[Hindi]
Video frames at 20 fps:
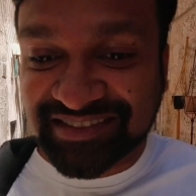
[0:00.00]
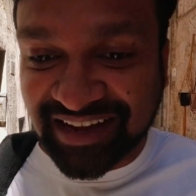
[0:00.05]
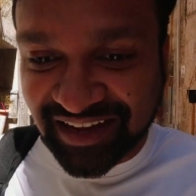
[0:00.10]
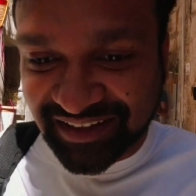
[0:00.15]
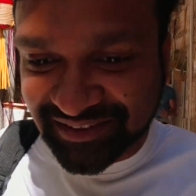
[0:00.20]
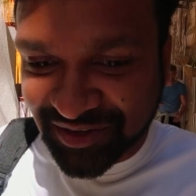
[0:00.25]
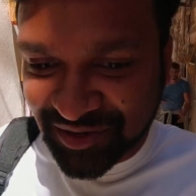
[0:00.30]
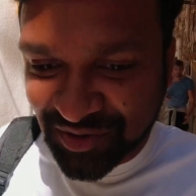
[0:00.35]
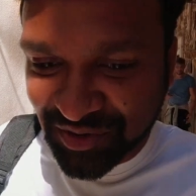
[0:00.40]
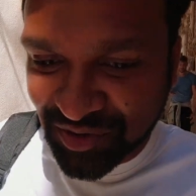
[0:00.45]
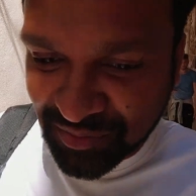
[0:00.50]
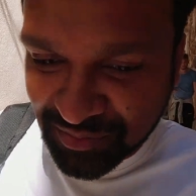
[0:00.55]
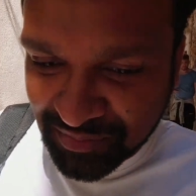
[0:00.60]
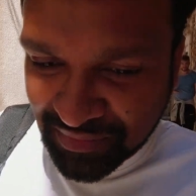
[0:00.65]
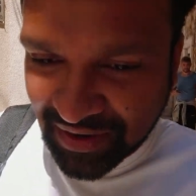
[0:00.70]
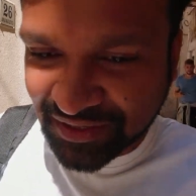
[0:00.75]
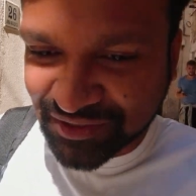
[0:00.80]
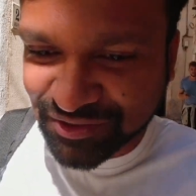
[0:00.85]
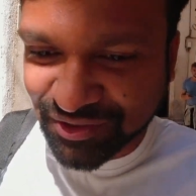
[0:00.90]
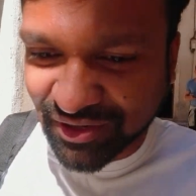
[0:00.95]
ज़्यादातर यूरोप
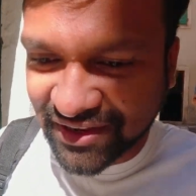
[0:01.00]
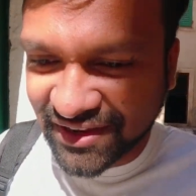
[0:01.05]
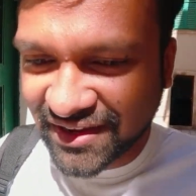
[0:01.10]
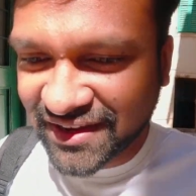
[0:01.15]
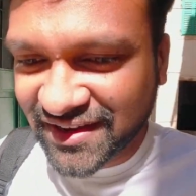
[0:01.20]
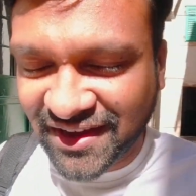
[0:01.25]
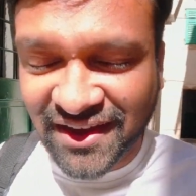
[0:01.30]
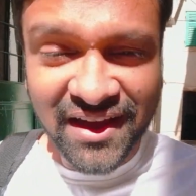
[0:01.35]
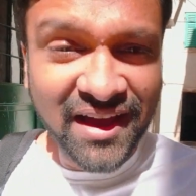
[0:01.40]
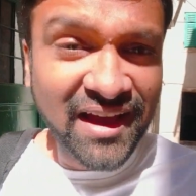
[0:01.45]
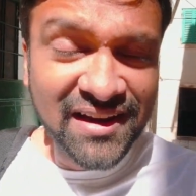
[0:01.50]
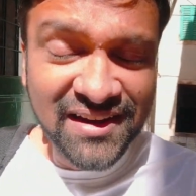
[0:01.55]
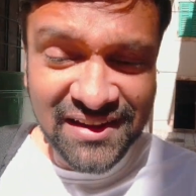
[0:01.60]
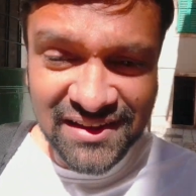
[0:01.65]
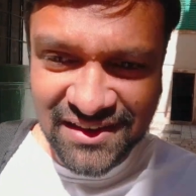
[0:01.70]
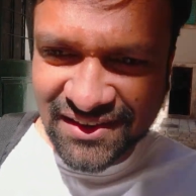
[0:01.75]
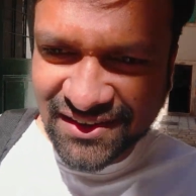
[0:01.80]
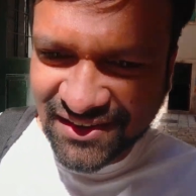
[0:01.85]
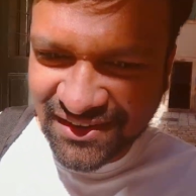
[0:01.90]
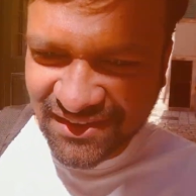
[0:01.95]
में एक्चुअली है लीगल